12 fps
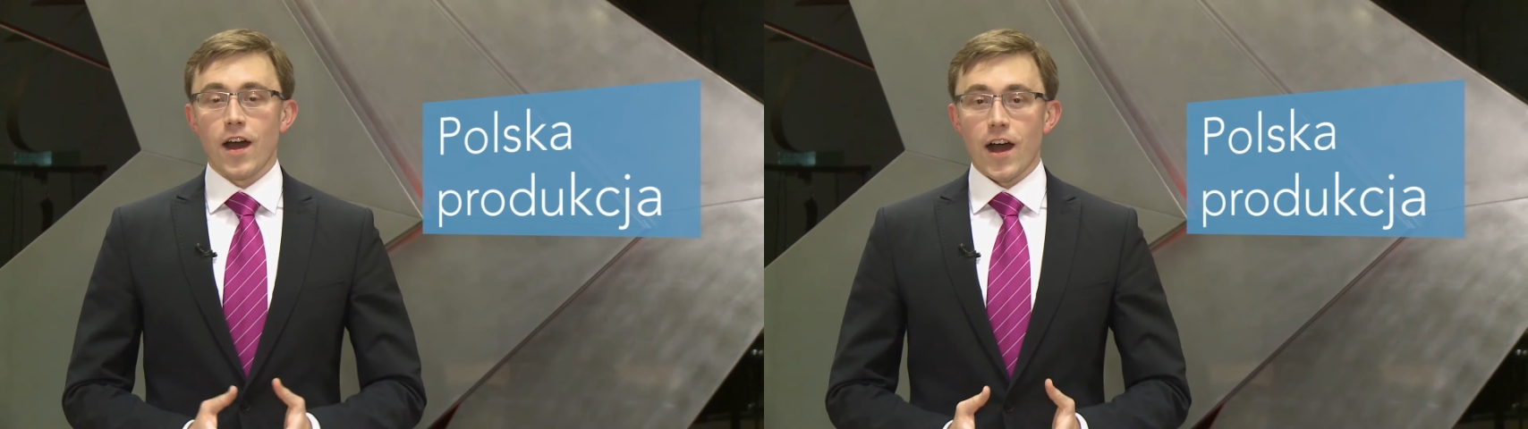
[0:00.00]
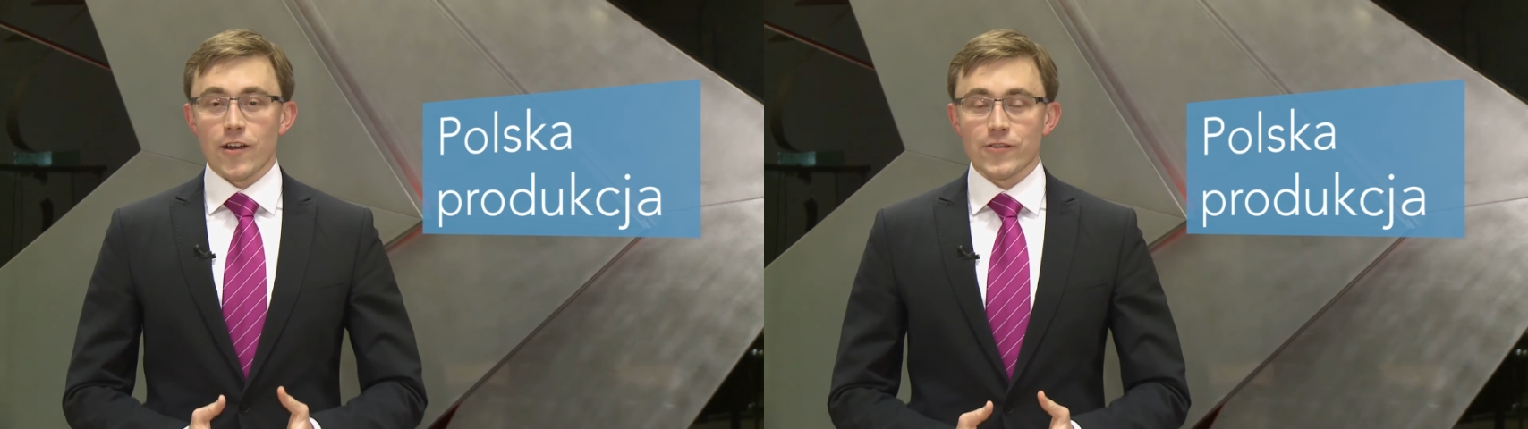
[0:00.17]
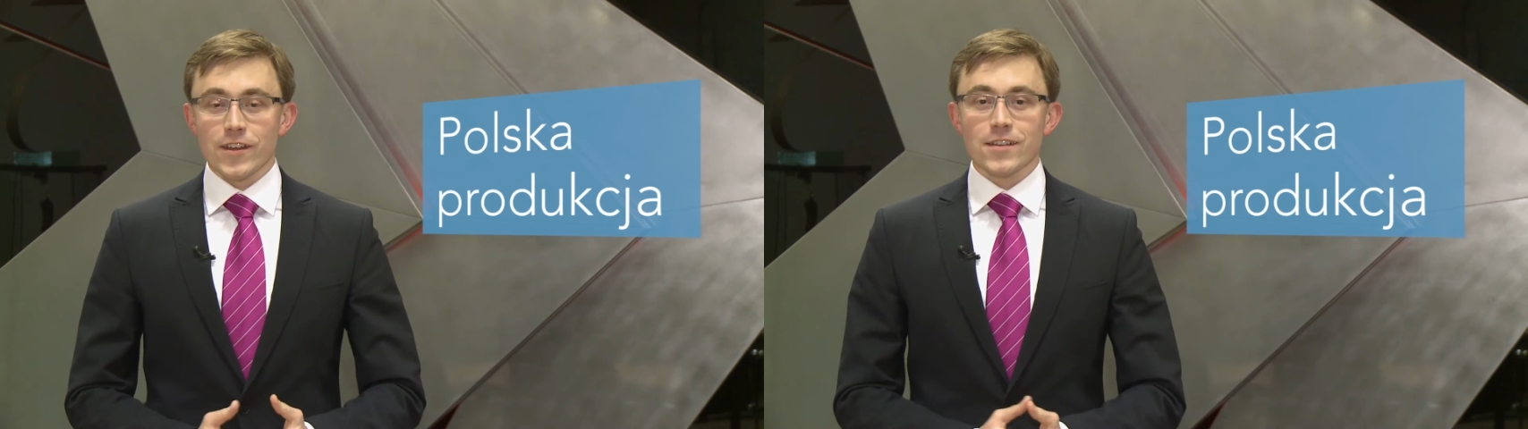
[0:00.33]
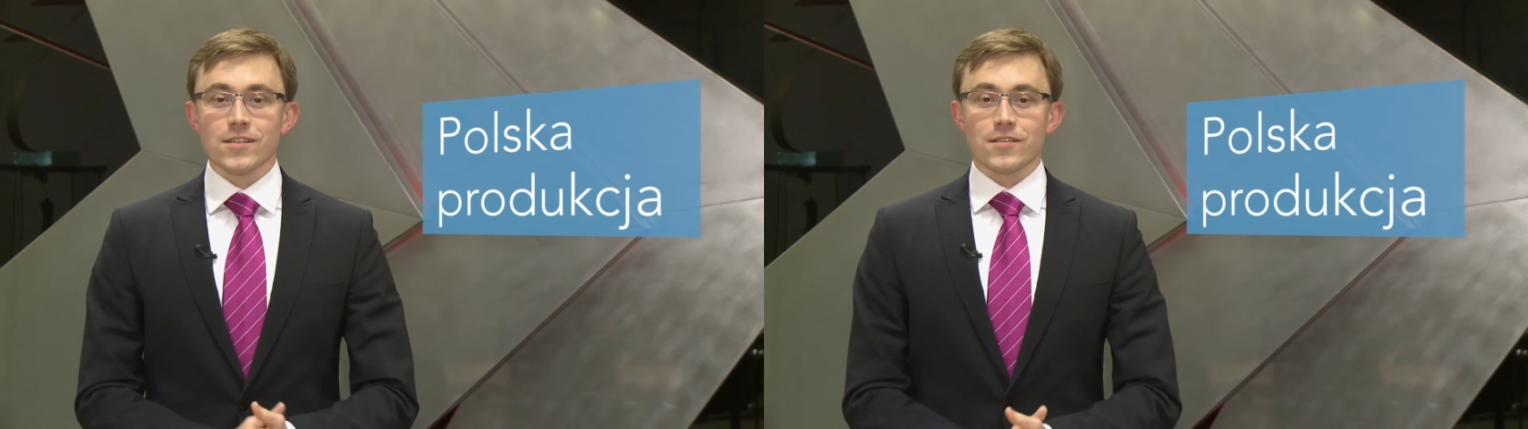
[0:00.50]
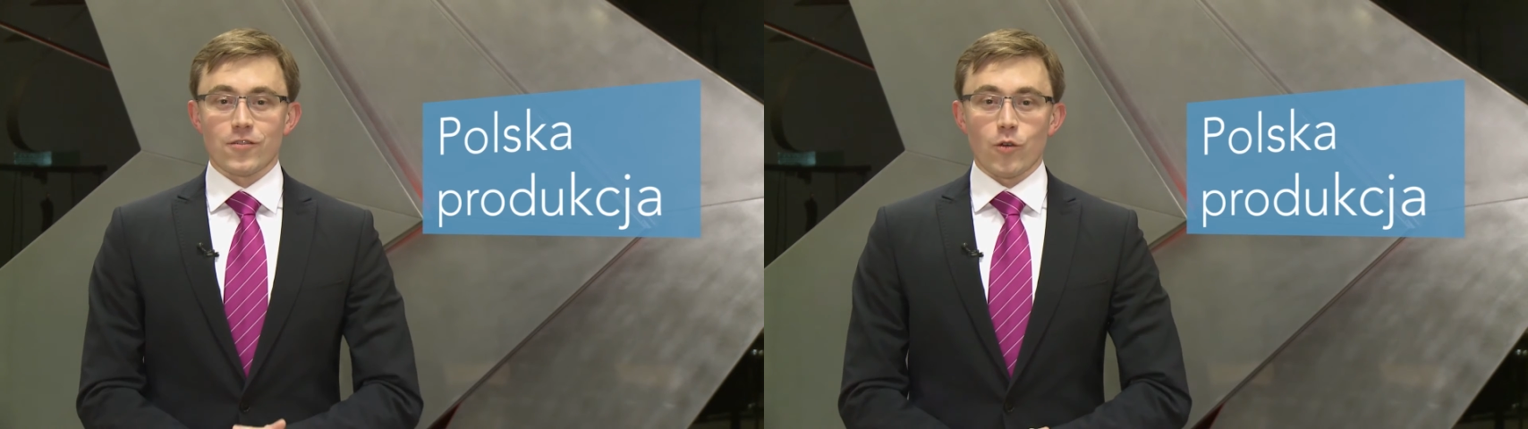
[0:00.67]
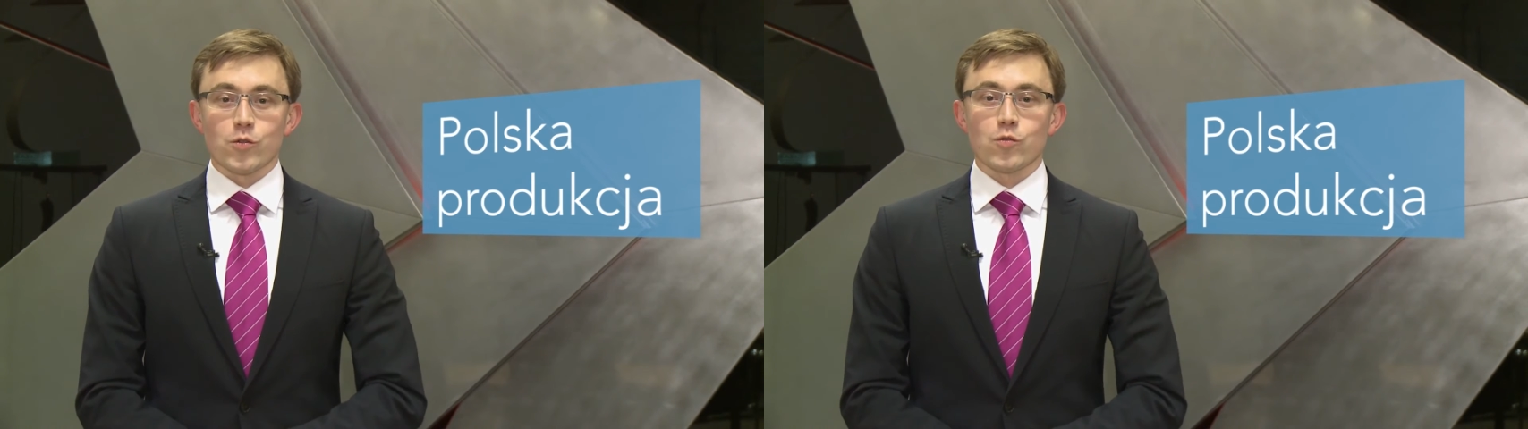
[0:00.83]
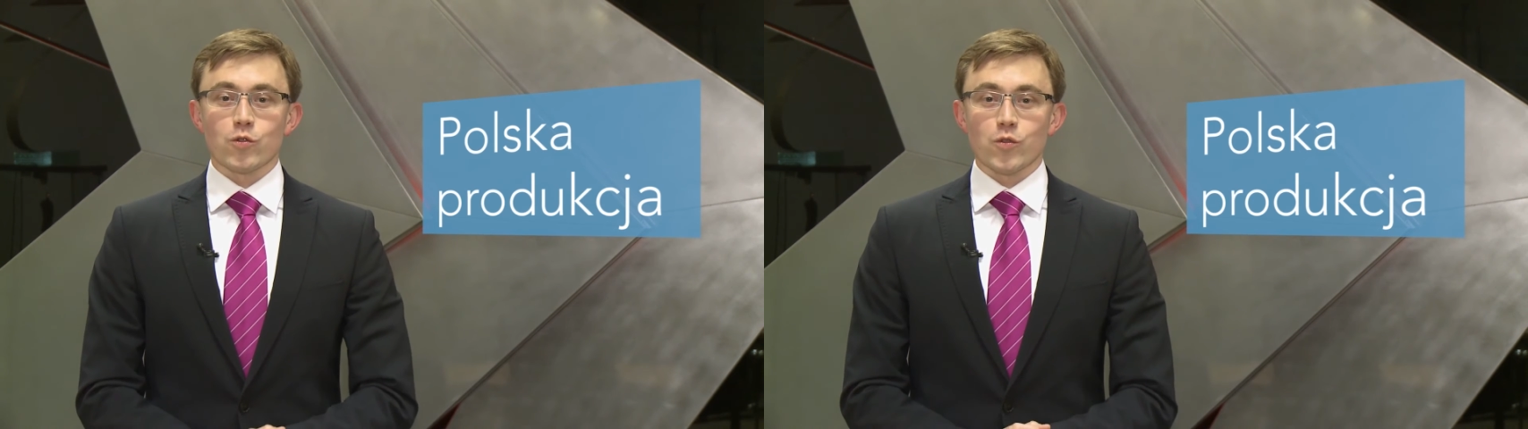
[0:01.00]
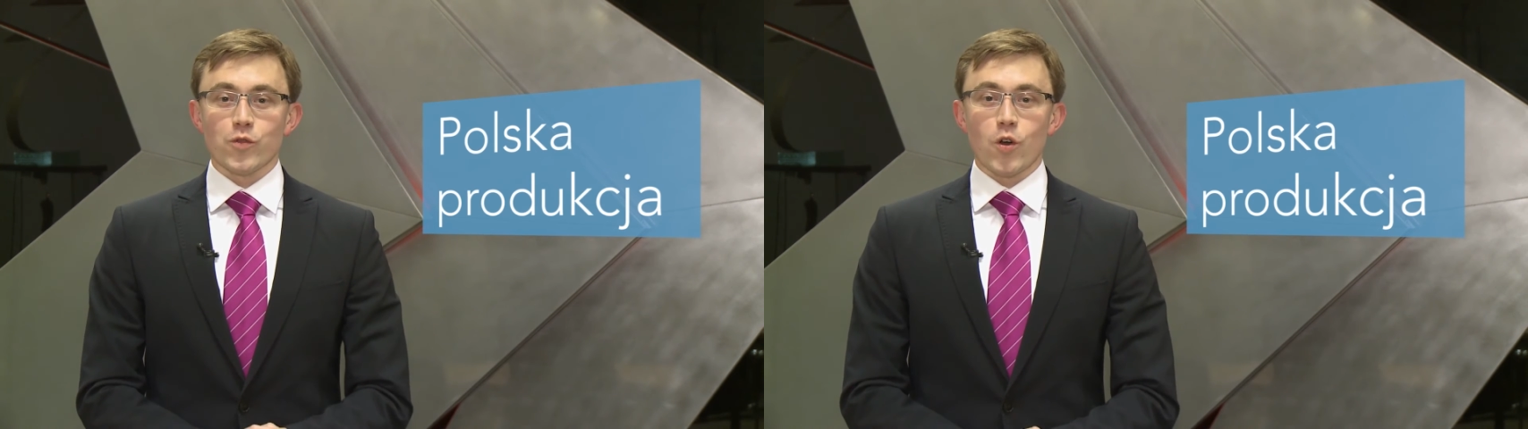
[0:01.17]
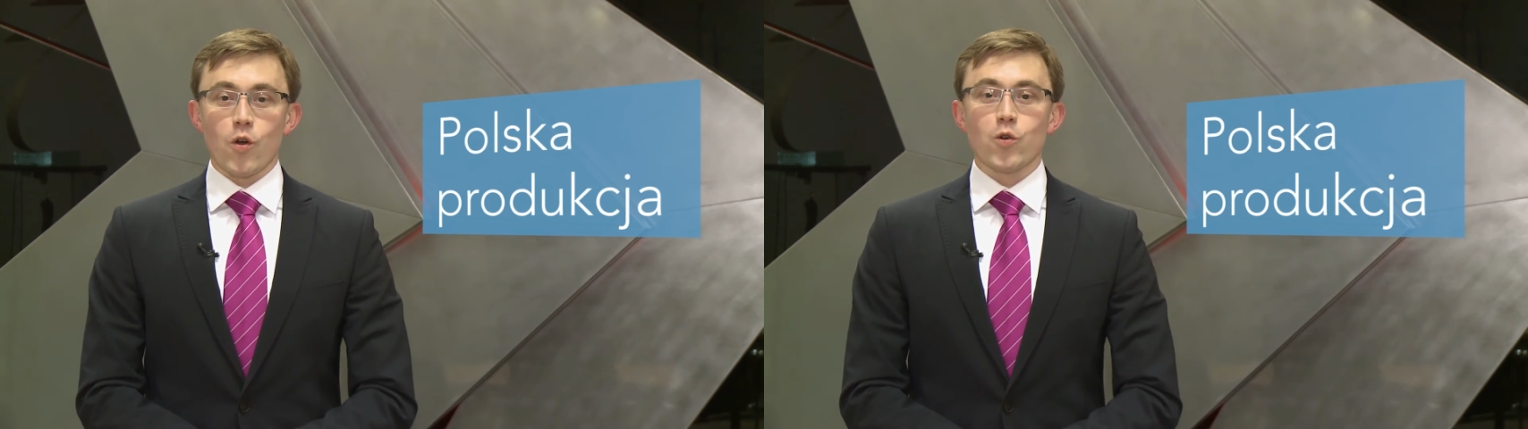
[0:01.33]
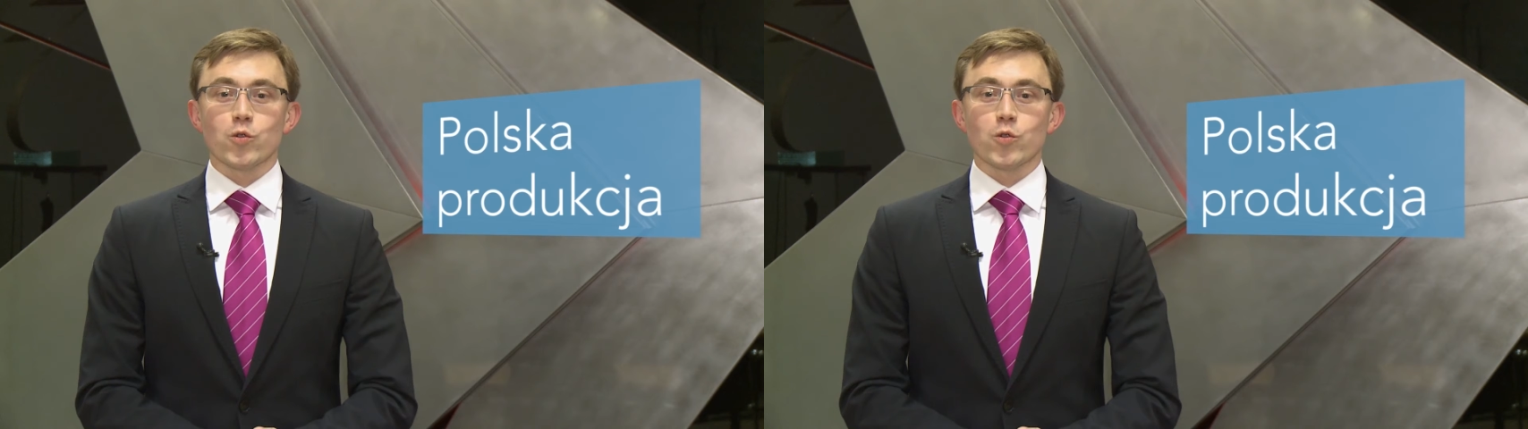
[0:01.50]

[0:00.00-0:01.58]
a więc tą złotówką,